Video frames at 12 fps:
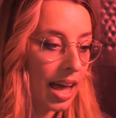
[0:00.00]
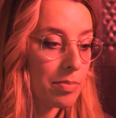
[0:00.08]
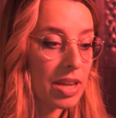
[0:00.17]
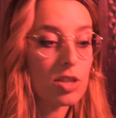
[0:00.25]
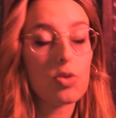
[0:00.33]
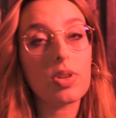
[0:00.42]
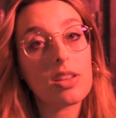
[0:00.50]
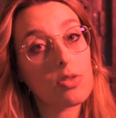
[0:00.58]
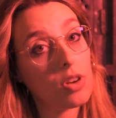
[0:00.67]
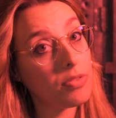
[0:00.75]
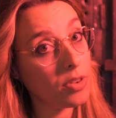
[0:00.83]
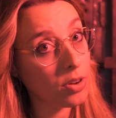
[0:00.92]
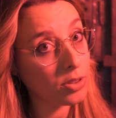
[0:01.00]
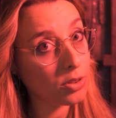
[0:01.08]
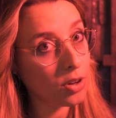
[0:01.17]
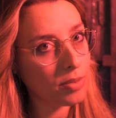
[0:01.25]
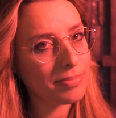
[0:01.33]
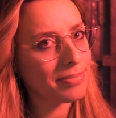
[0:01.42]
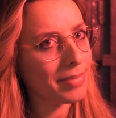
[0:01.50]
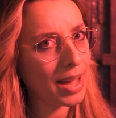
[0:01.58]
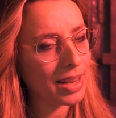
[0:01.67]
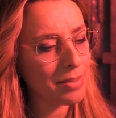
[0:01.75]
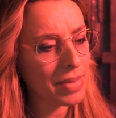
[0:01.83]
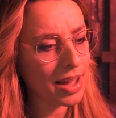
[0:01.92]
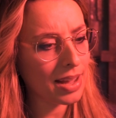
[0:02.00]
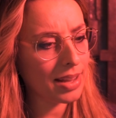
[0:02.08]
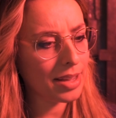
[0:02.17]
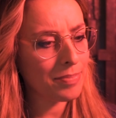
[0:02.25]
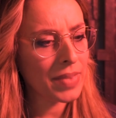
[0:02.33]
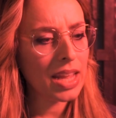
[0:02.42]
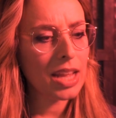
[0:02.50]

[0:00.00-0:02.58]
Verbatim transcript: Hai messo una sola foto? Male male.